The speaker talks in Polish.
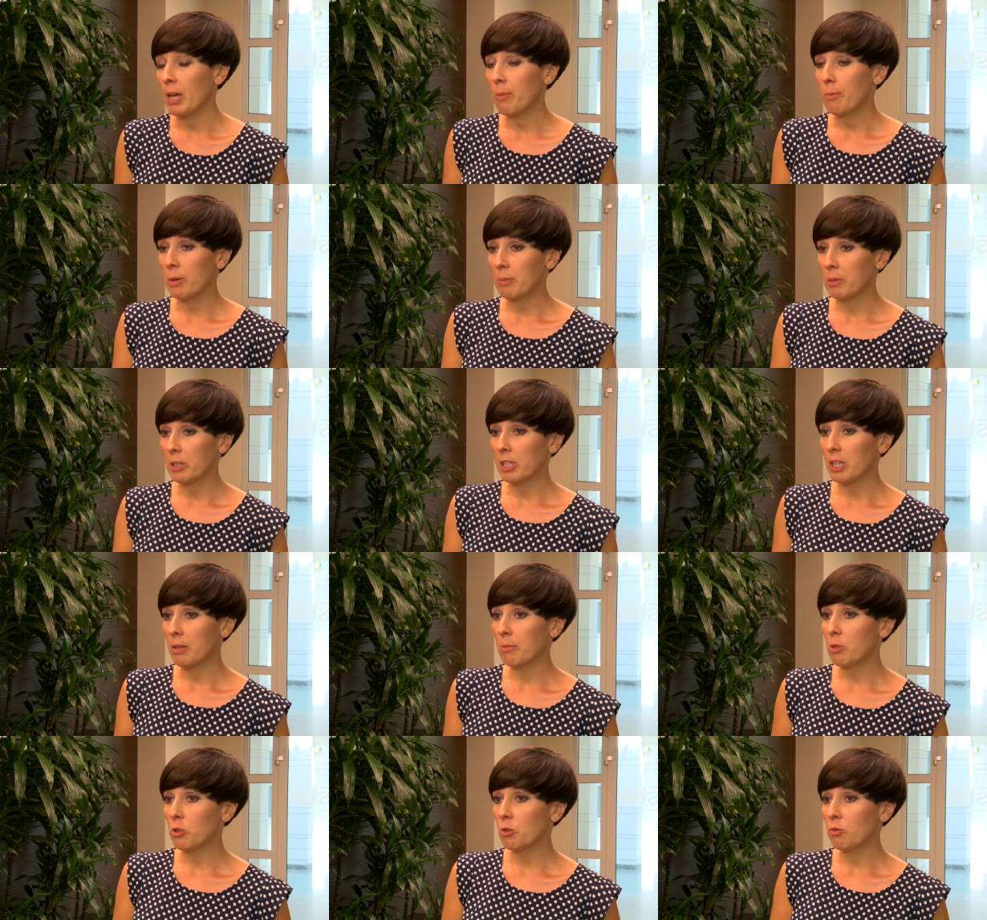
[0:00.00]

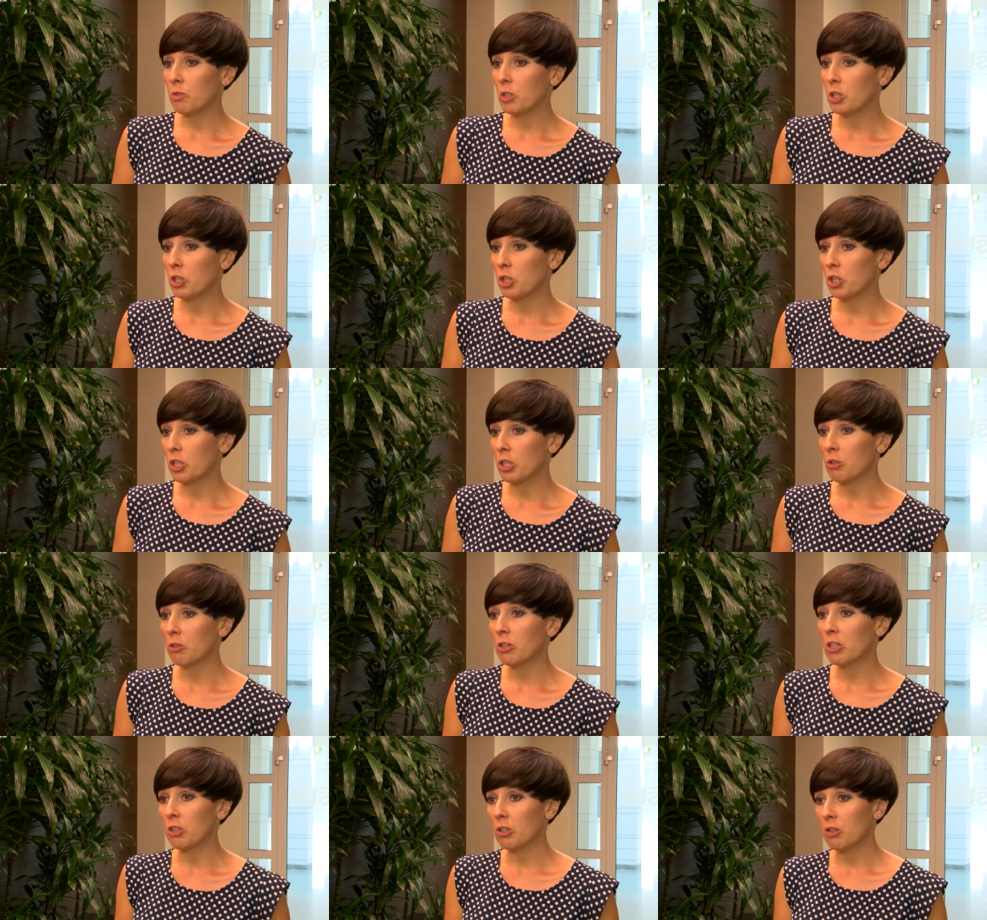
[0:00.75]
Pamiętajmy również, że
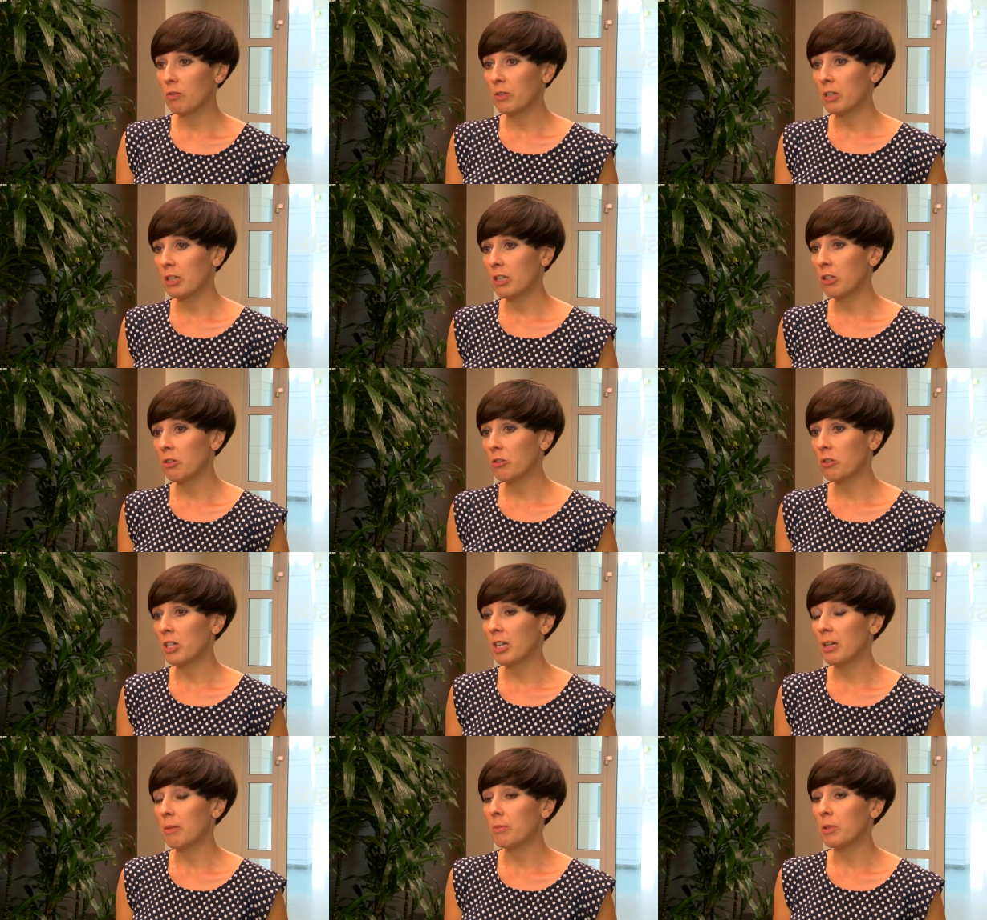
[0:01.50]
dodatkowe
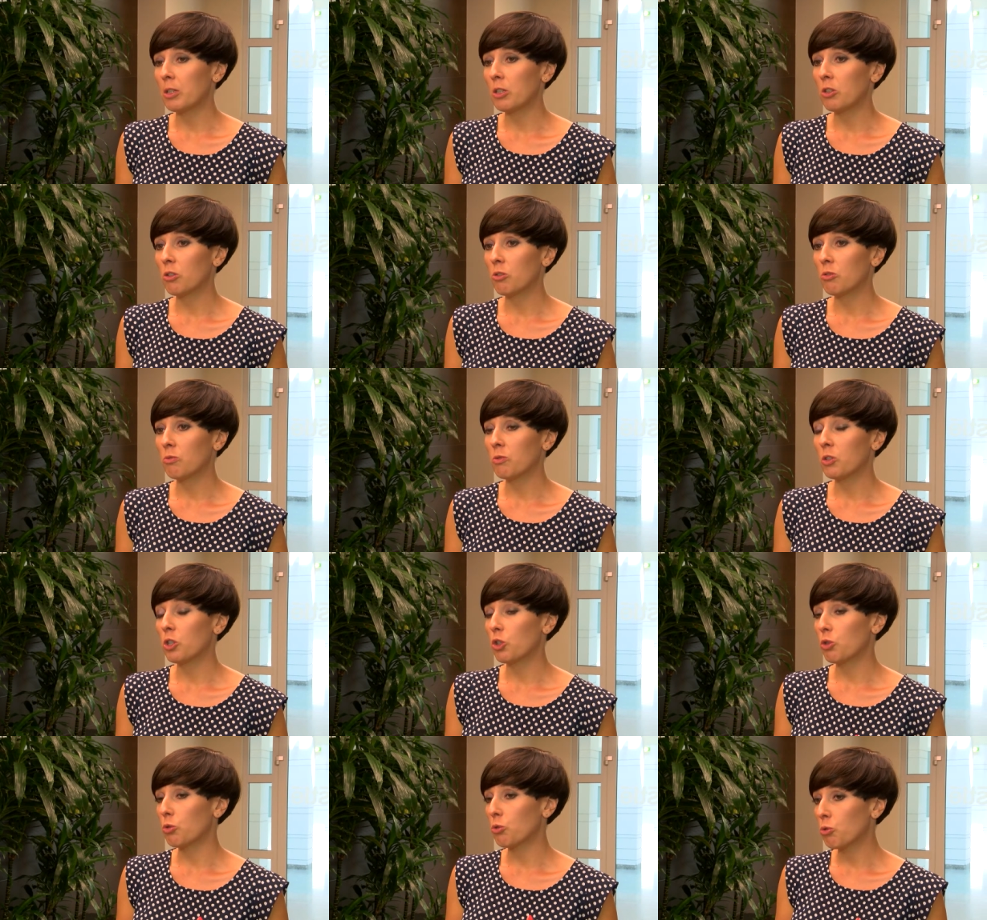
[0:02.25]
kilogramy, to
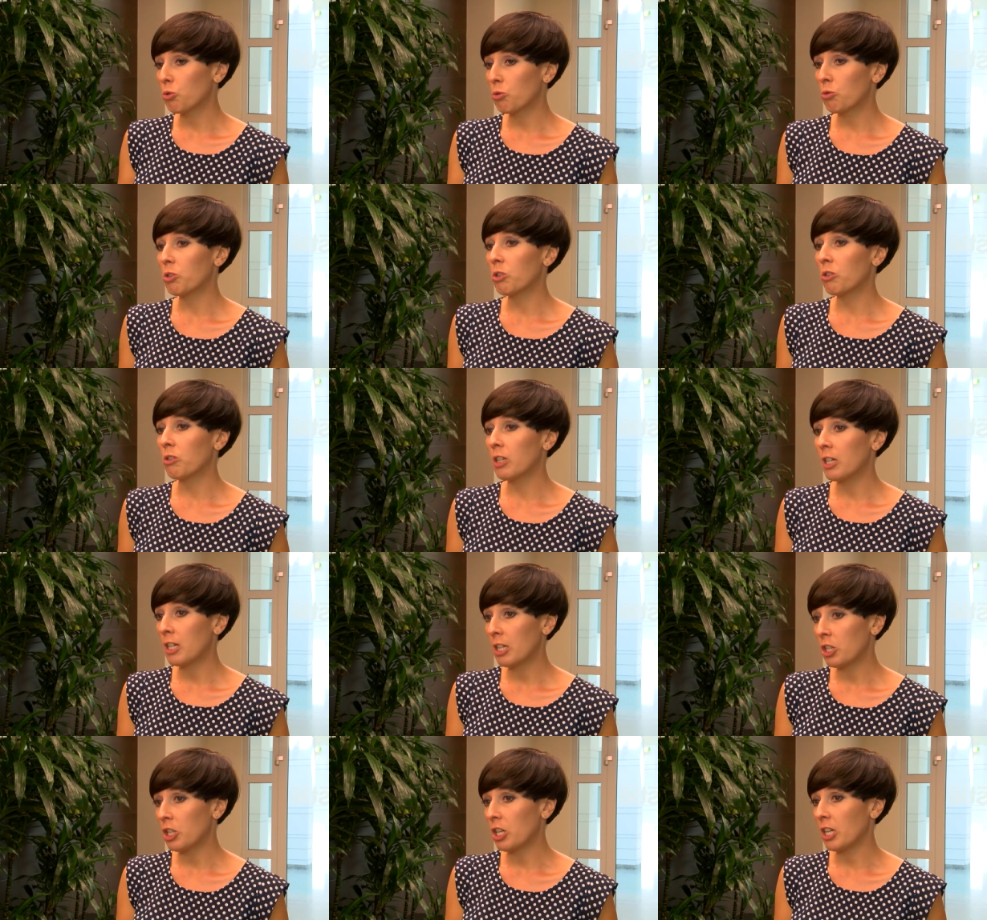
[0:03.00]
również utrudnione
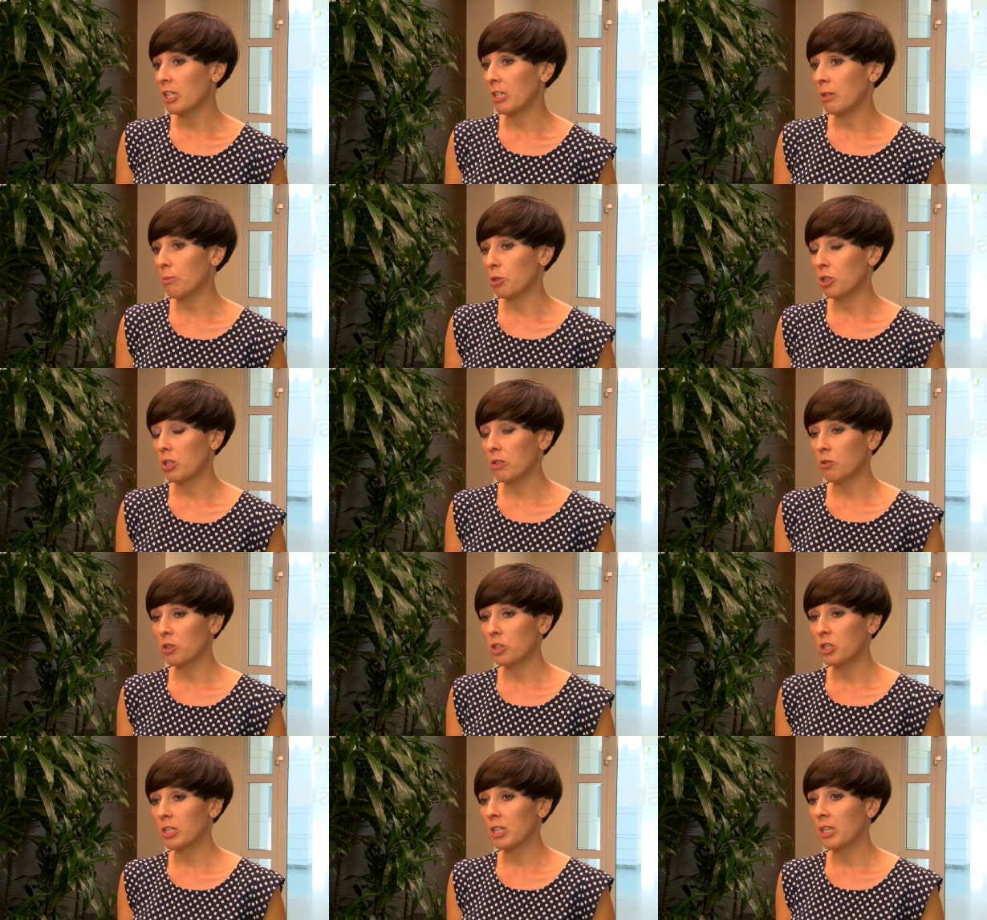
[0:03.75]
leczenie, przede
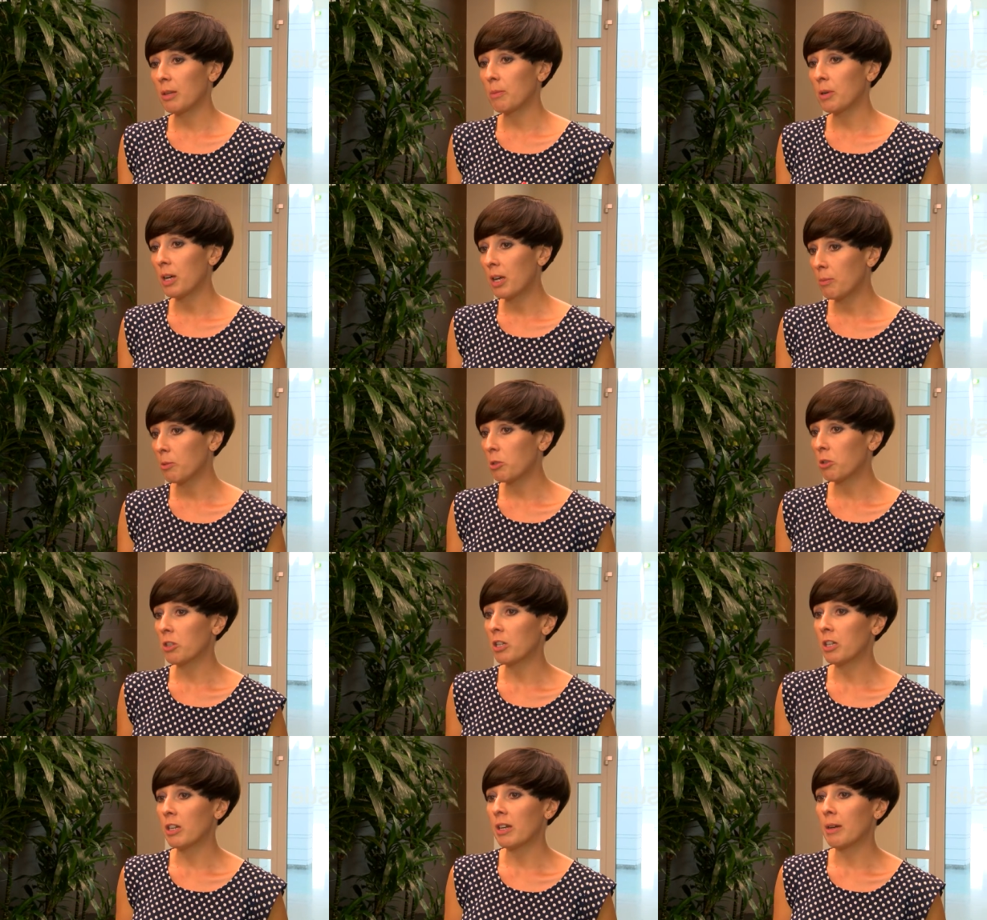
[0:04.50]
wszystkim
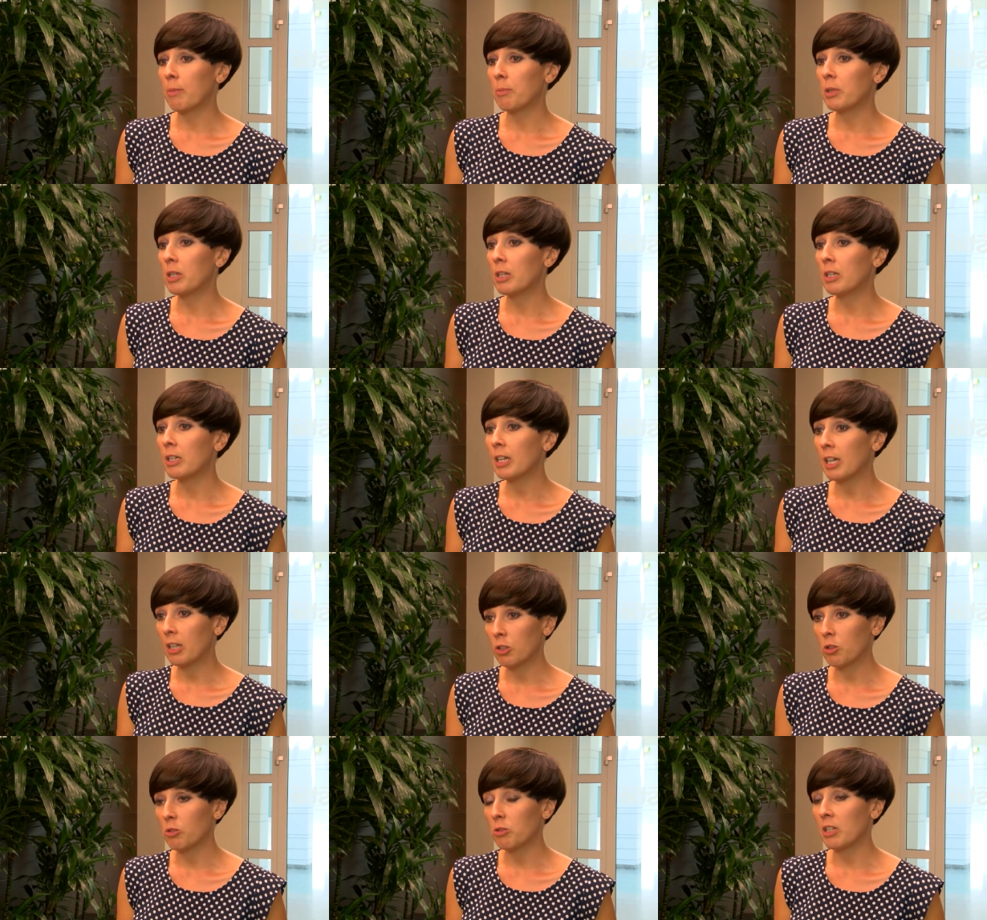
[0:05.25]
chemioterapii,
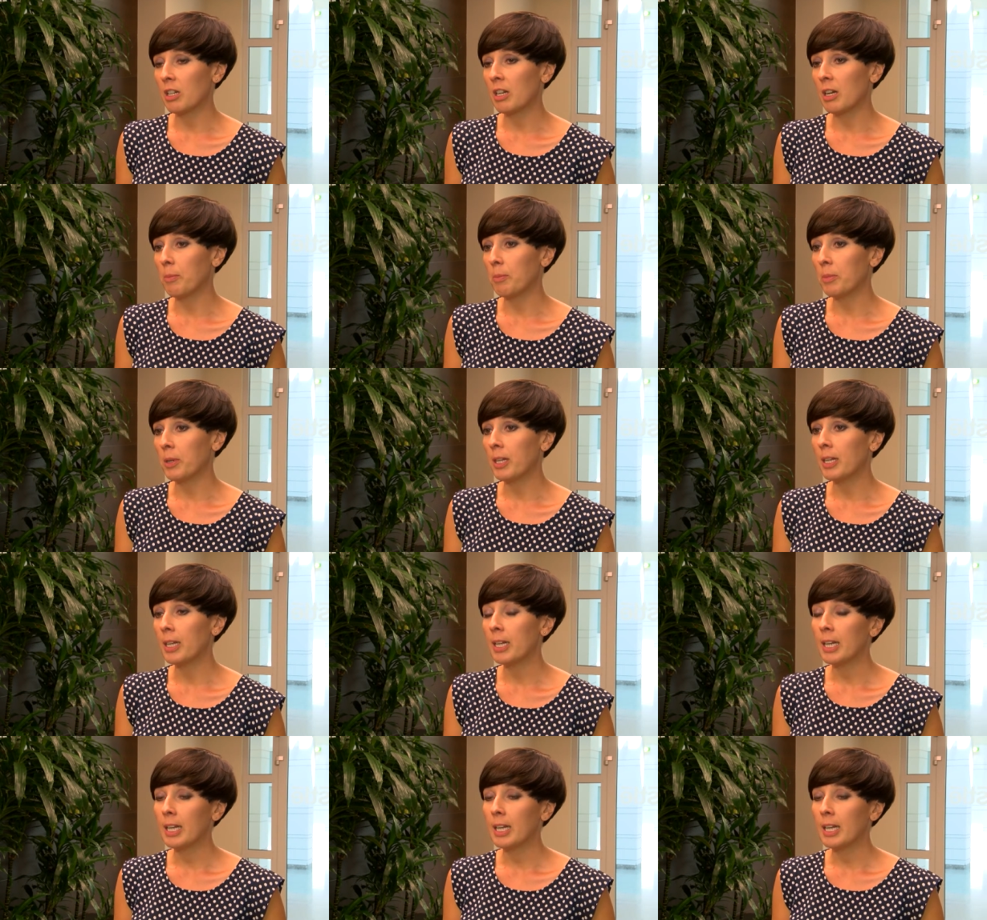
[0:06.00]
radioterapii.